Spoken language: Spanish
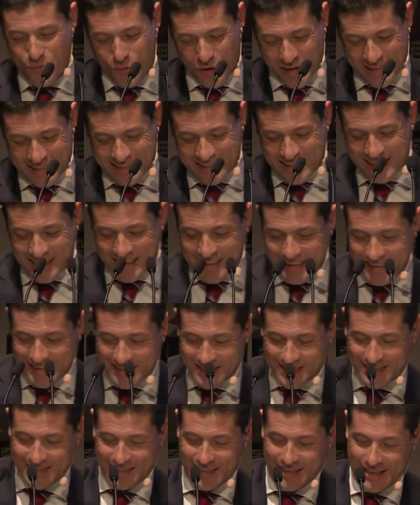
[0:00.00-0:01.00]
Buenas
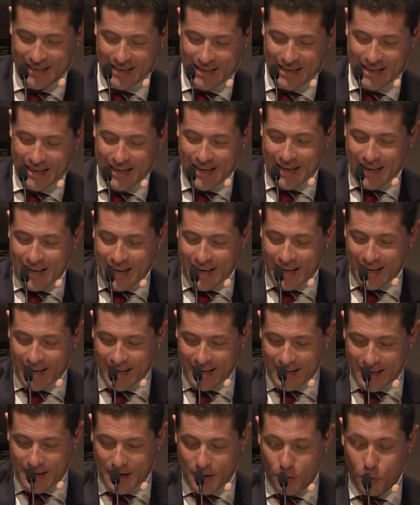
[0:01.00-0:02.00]
tardes.
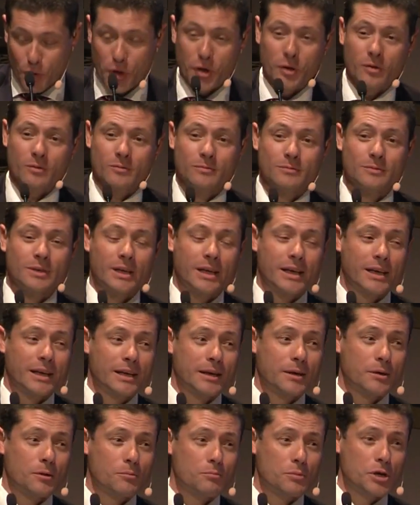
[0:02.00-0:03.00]
Eh, bueno,
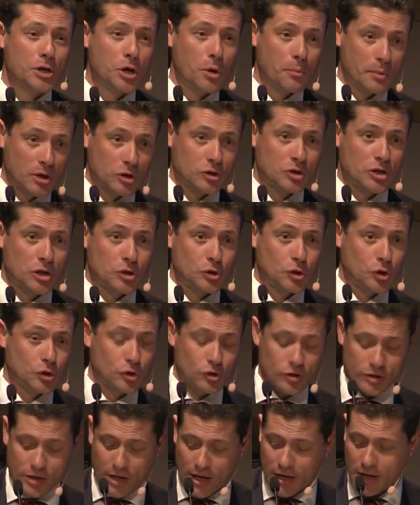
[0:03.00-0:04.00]
eh, mi nombre es José
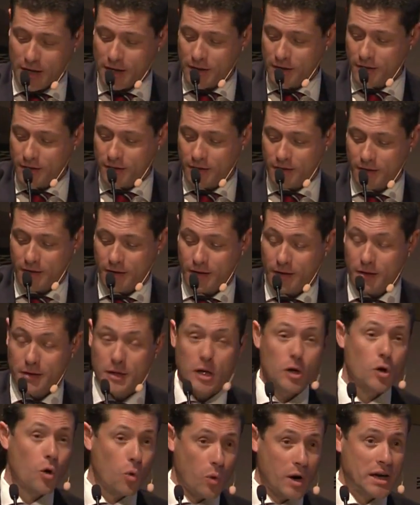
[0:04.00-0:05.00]
Antonio Stariz, eh,
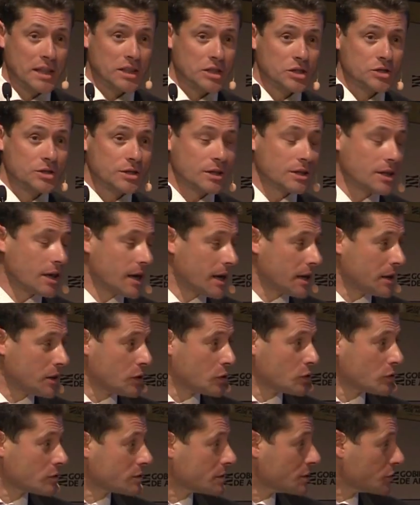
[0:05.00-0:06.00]
tengo 47
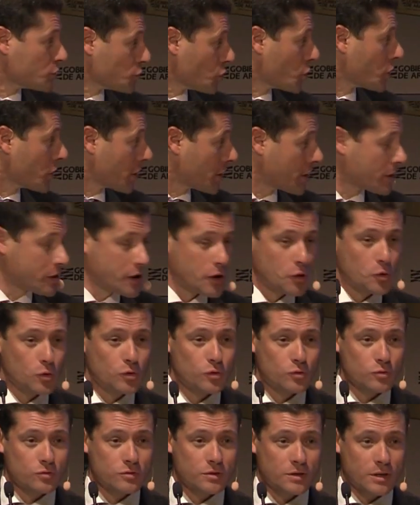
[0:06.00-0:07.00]
años y soy ingeniero
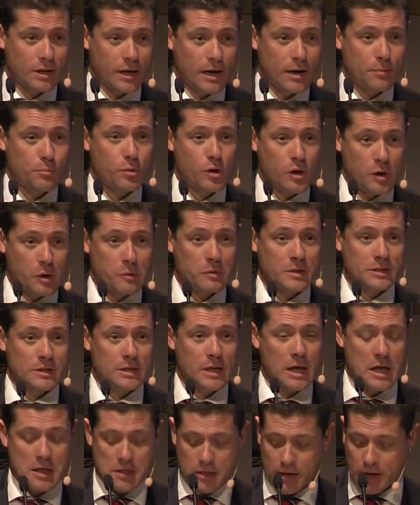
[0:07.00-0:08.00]
industrial por la
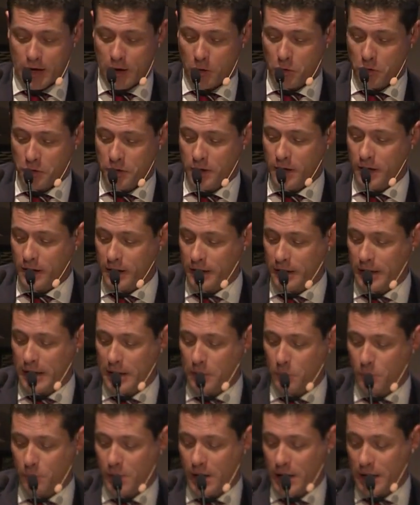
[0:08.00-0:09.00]
Universidad de Zaragoza. Quería
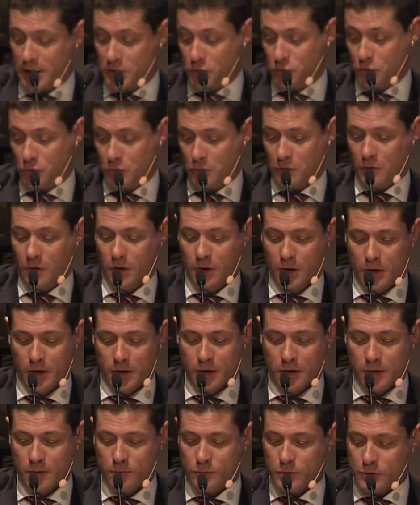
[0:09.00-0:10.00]
nombrar esto
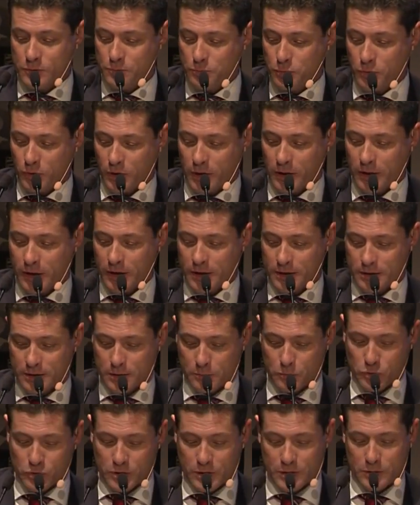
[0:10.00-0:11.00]
pues porque
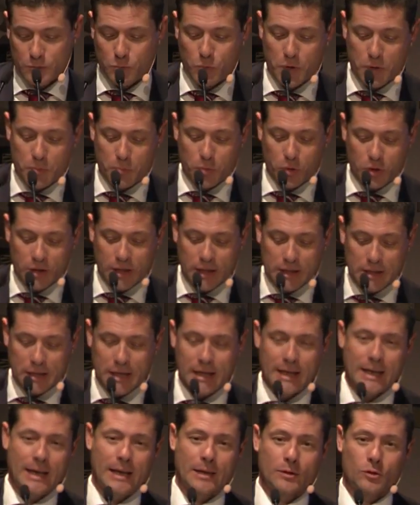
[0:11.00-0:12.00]
dijésemos que es muy
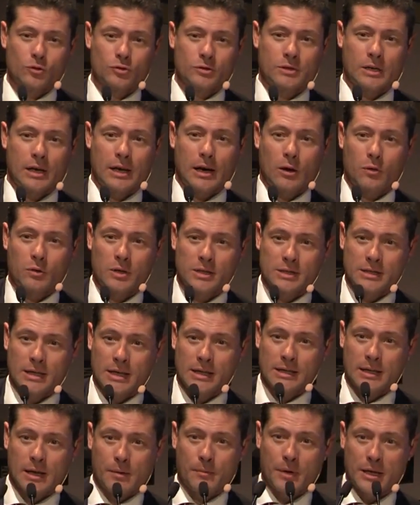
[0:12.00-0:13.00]
importante que la industria
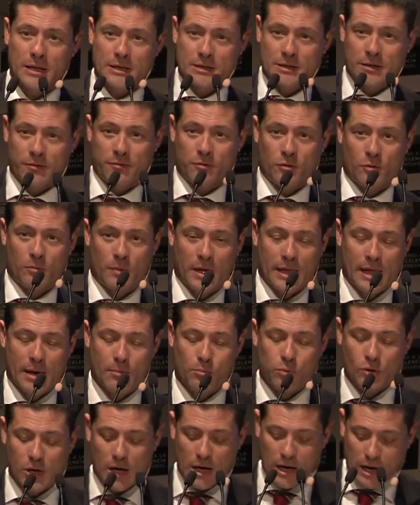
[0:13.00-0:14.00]
aragonesa también esté
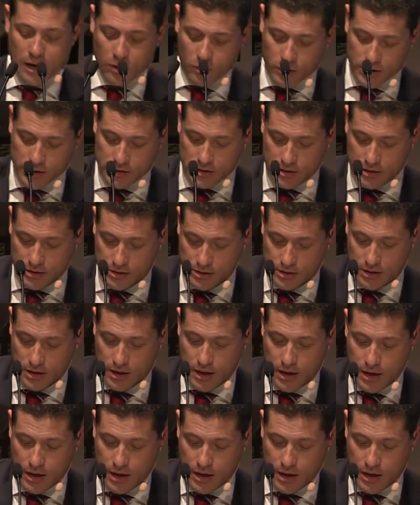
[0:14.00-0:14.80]
formada por aragoneses.